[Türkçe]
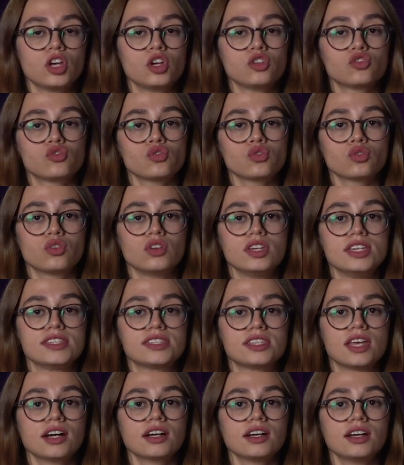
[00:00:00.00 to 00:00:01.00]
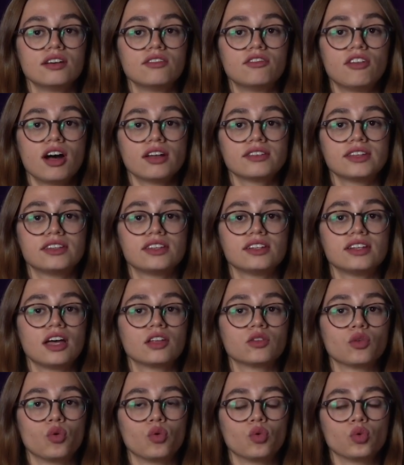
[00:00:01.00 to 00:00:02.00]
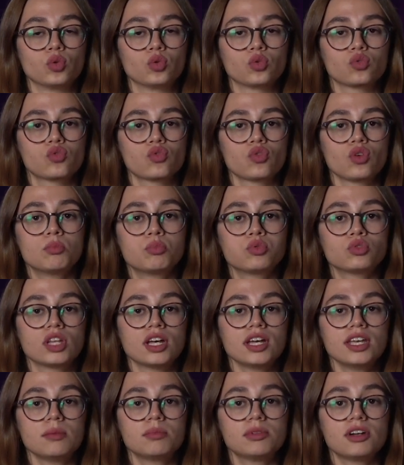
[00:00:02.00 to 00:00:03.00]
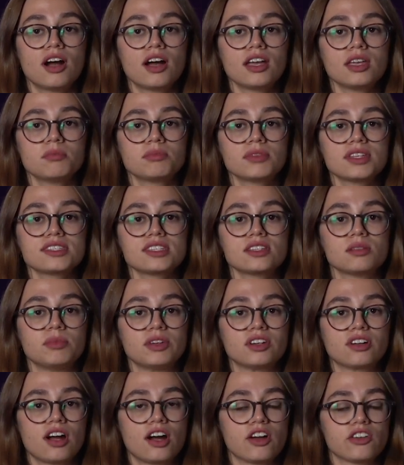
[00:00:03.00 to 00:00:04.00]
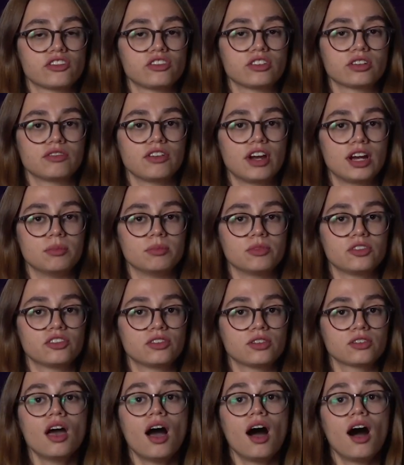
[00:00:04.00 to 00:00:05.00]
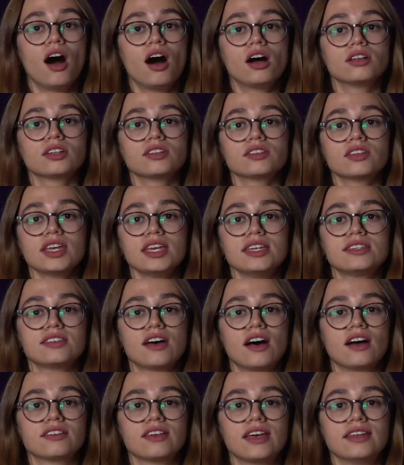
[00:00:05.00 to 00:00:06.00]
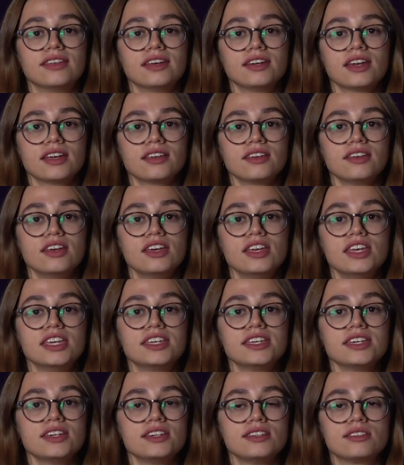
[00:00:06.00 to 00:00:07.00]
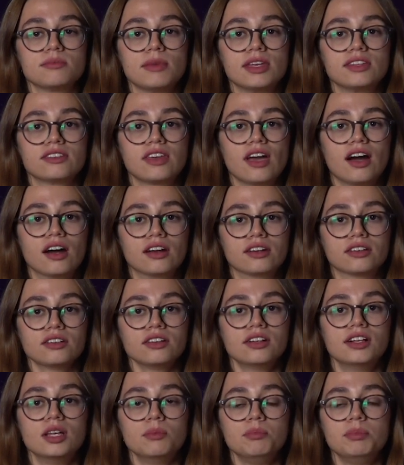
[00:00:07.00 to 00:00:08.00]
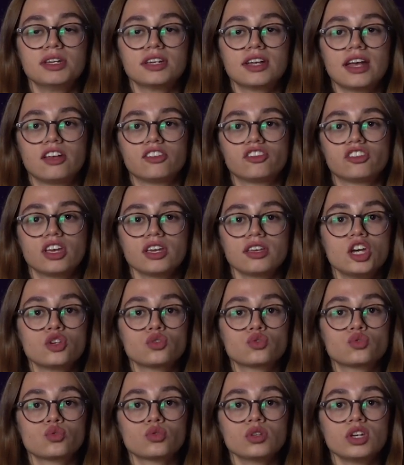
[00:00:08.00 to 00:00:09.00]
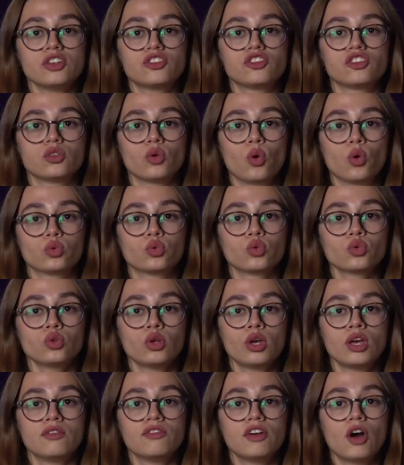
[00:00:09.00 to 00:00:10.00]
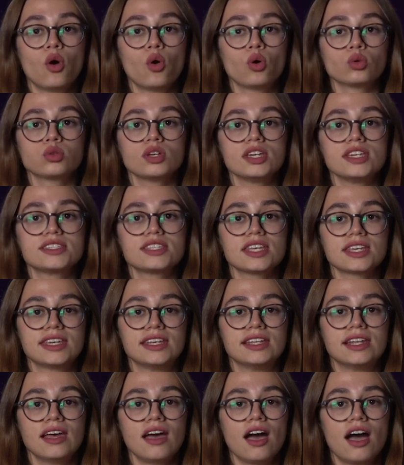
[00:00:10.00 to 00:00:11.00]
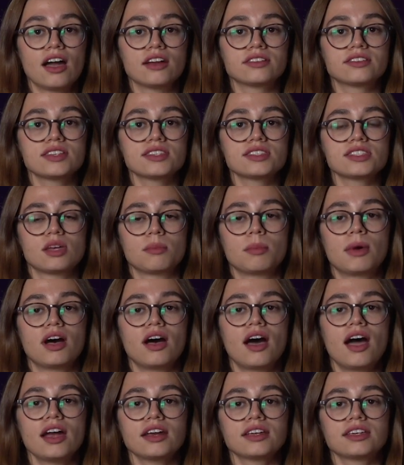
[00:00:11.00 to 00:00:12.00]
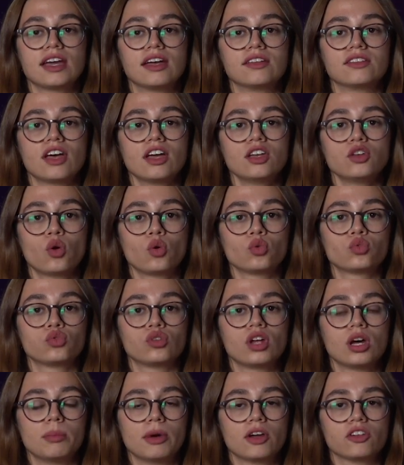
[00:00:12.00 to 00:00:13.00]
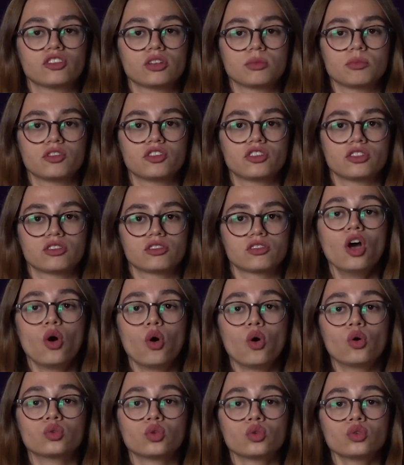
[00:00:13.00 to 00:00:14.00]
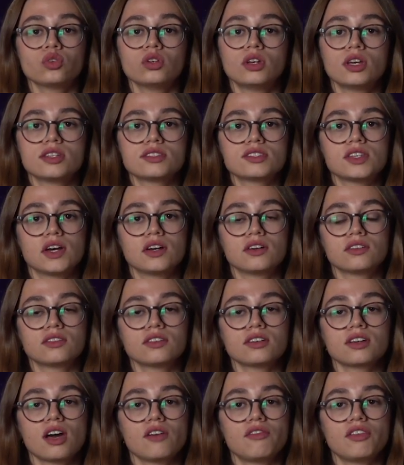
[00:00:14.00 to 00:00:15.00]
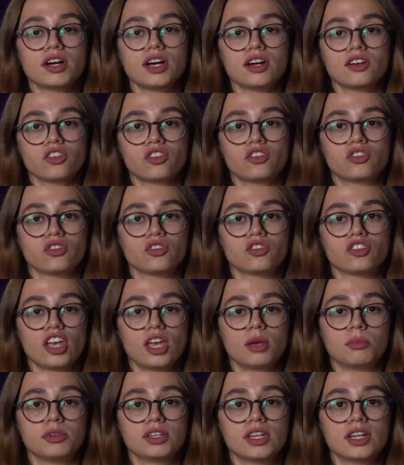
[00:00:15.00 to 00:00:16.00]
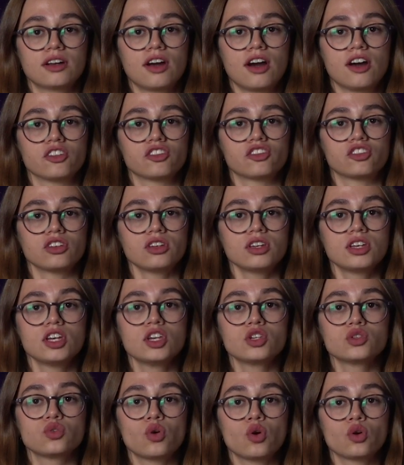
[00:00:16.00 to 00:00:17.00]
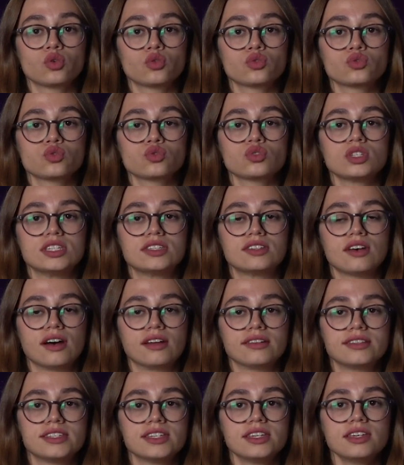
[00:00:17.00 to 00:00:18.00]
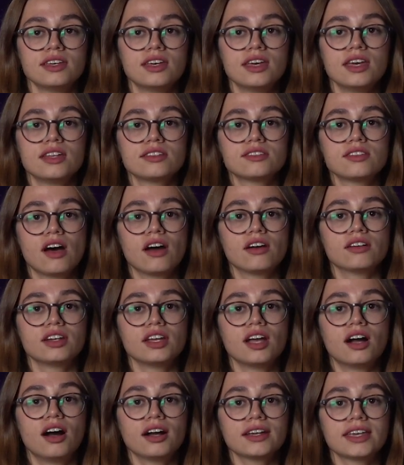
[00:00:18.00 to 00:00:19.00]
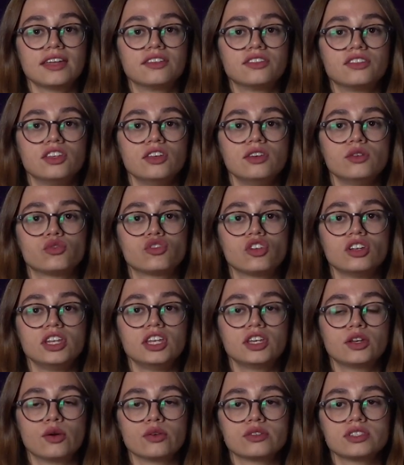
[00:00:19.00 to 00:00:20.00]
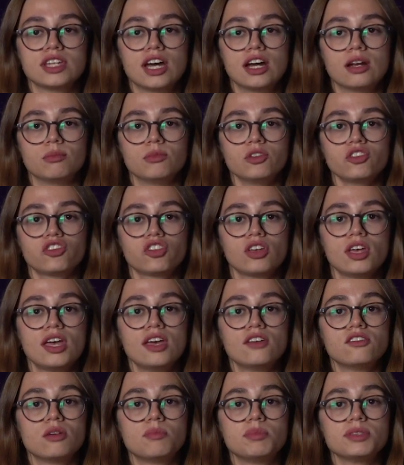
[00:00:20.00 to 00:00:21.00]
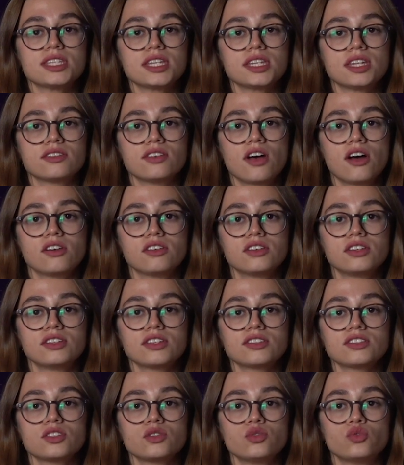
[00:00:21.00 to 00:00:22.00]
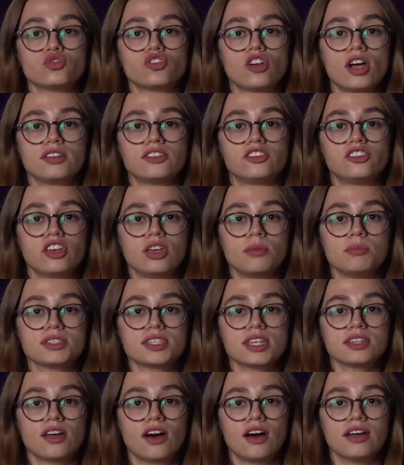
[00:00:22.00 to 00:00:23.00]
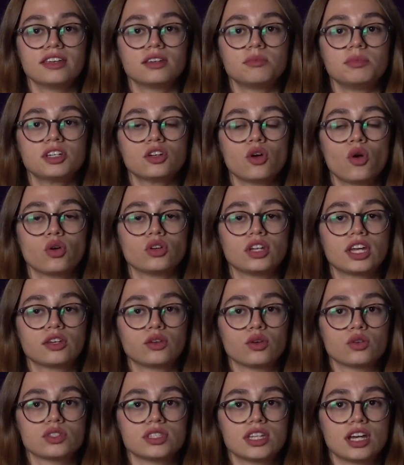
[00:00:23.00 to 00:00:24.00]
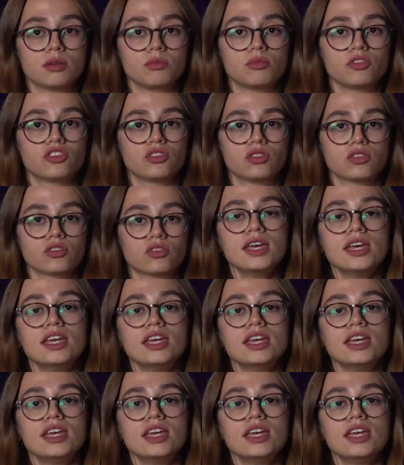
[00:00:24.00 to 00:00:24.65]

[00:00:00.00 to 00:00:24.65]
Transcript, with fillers: Çünkü İshak vaat edilen oğuldur. Buna İbrahim nasıl bir karşılık vermiştir? Anında itaat ederek iki hizmetkarı, bir eşek, sunu için odun ve oğlu İshak ile ertesi sabah erkenden yolculuğa başlamıştır. Onun Tanrı'nın kafa karıştırıcı emrine karşı sorgusuz itaati, Tanrı'ya hak ettiği yüceliği göstermiş ve bize de Tanrı'yı nasıl yücelteceğimize dair bir örnek göstermiştir.